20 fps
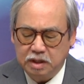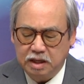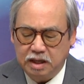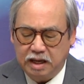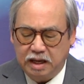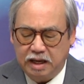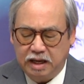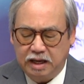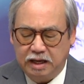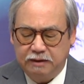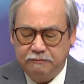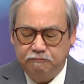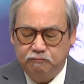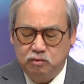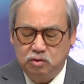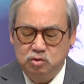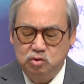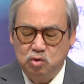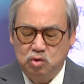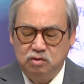à,
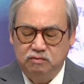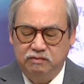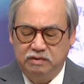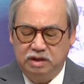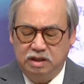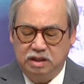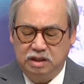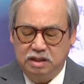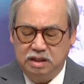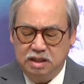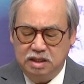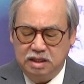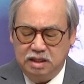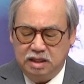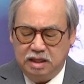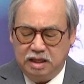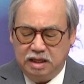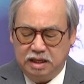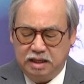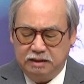kính thưa quý vị
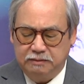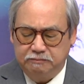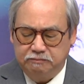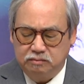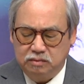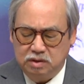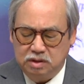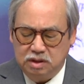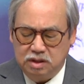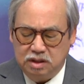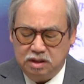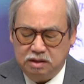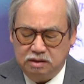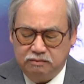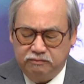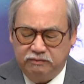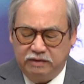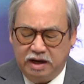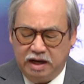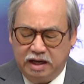à,
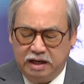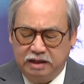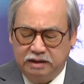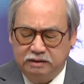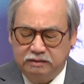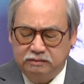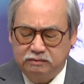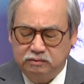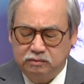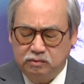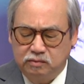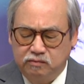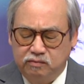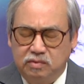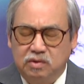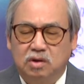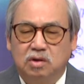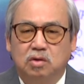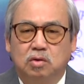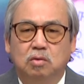và
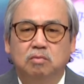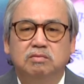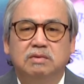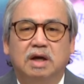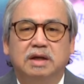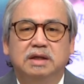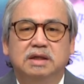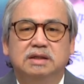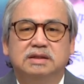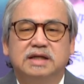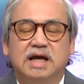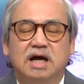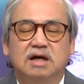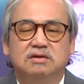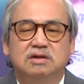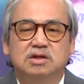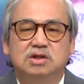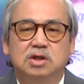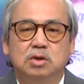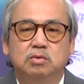chúng ta đi xa hơn
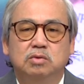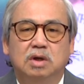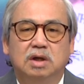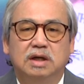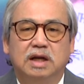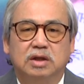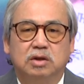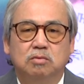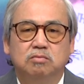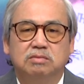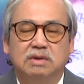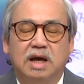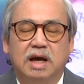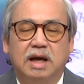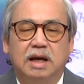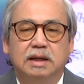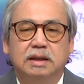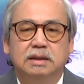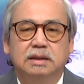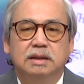tí xíu nữa là chúng
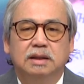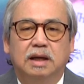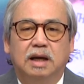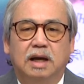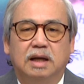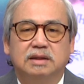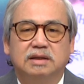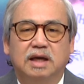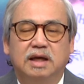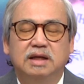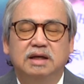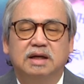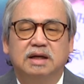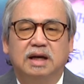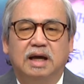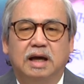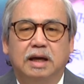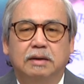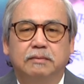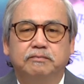ta à, thấy rằng
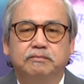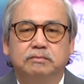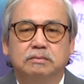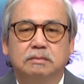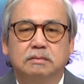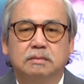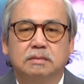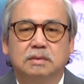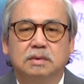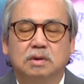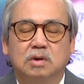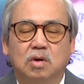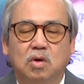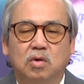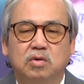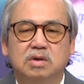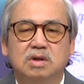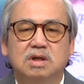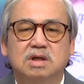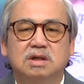là
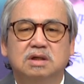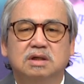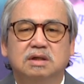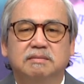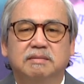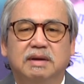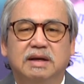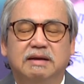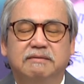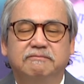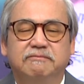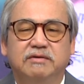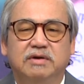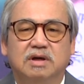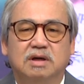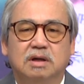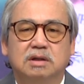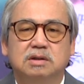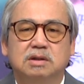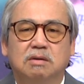có những người mà làm
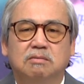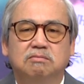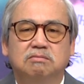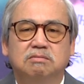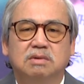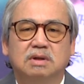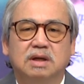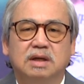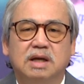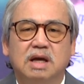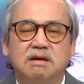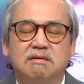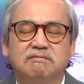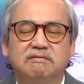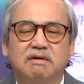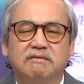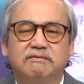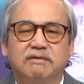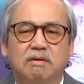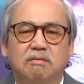việc ở trong các công
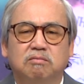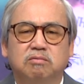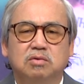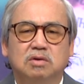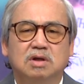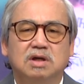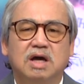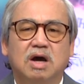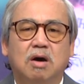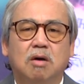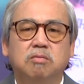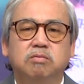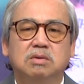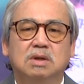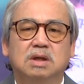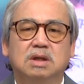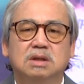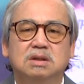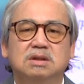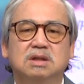văn phòng những cao ốc
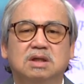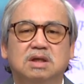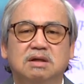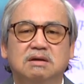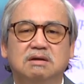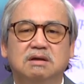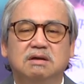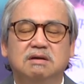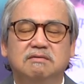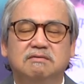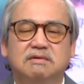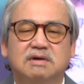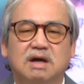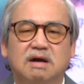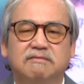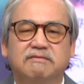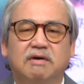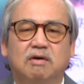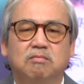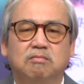lớn những cái, cái
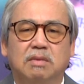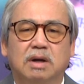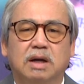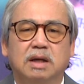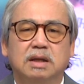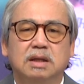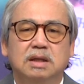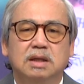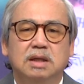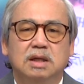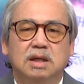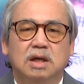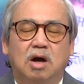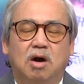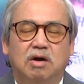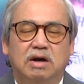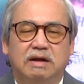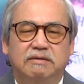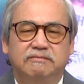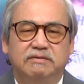căn phòng mà
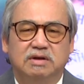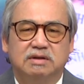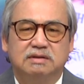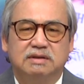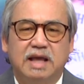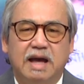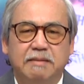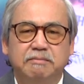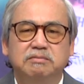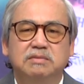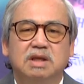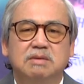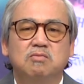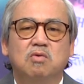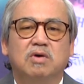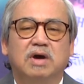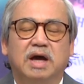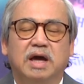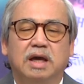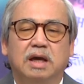họ làm việc 8 tiếng
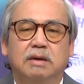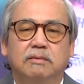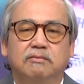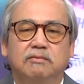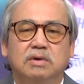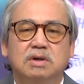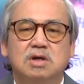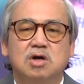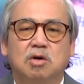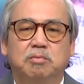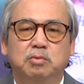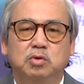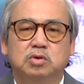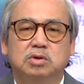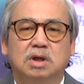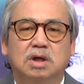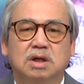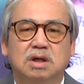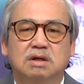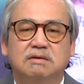một ngày với
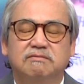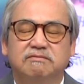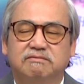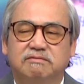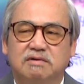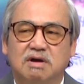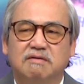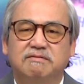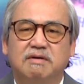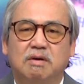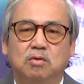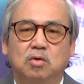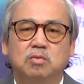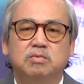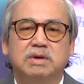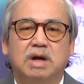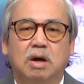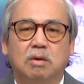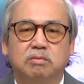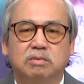computer căn phòng lúc
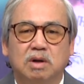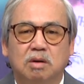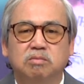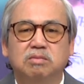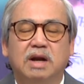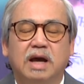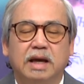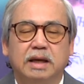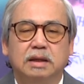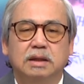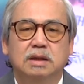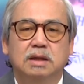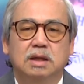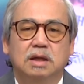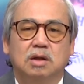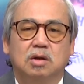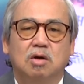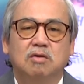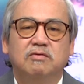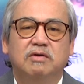nào cũng đóng lại
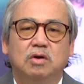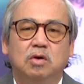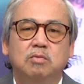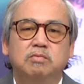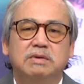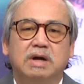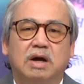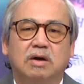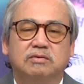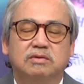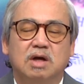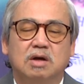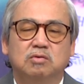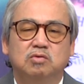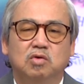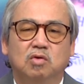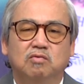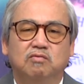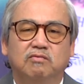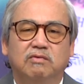có khi lúc nào ta
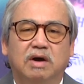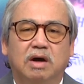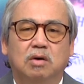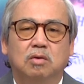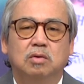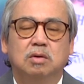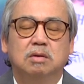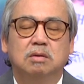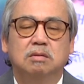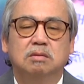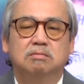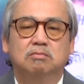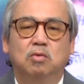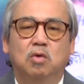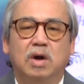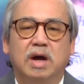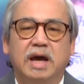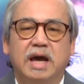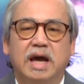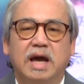dùng vào
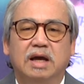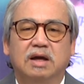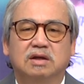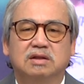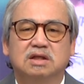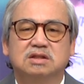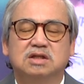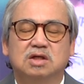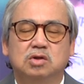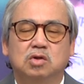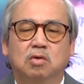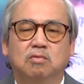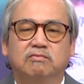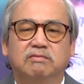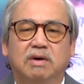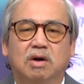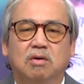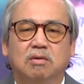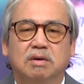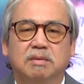mùa hè người ta sẽ dùng
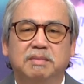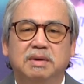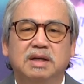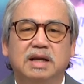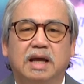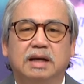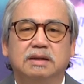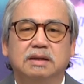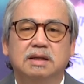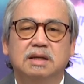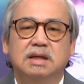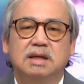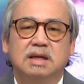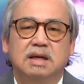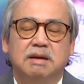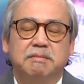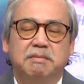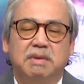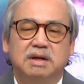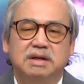vào cái máy lạnh
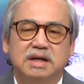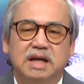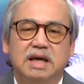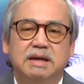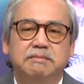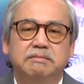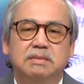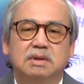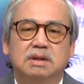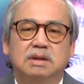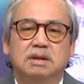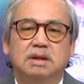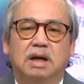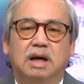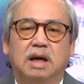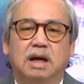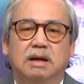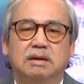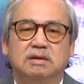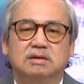ban đêm
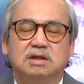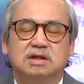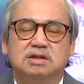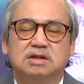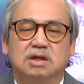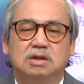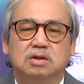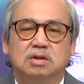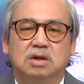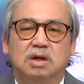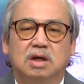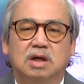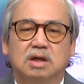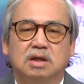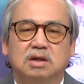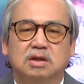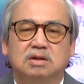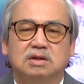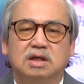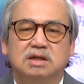à, người ta sẽ à,
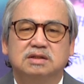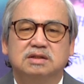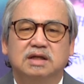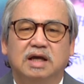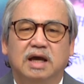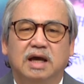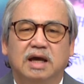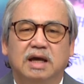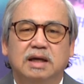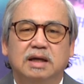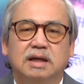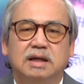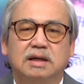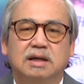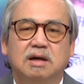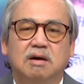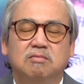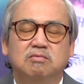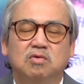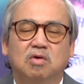người ta sẽ
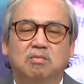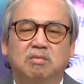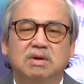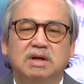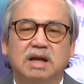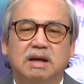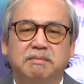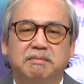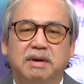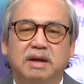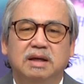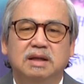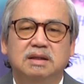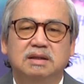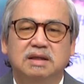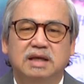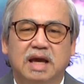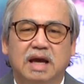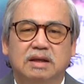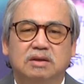không dùng máy lạnh máy
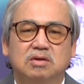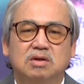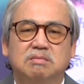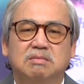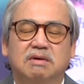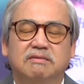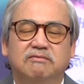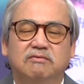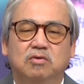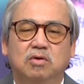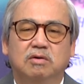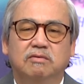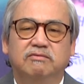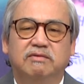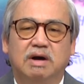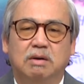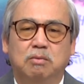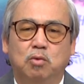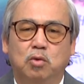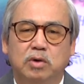nhà nhưng mà vừa
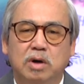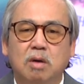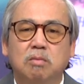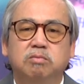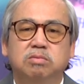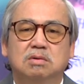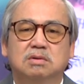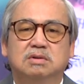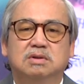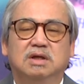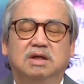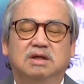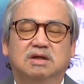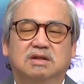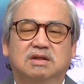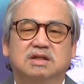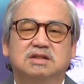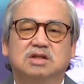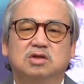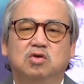vào mùa đông thì
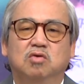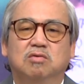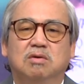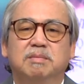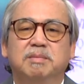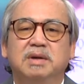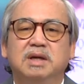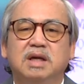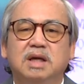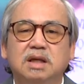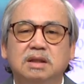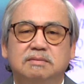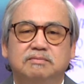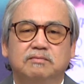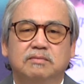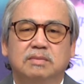người ta sẽ dùng cái máy hít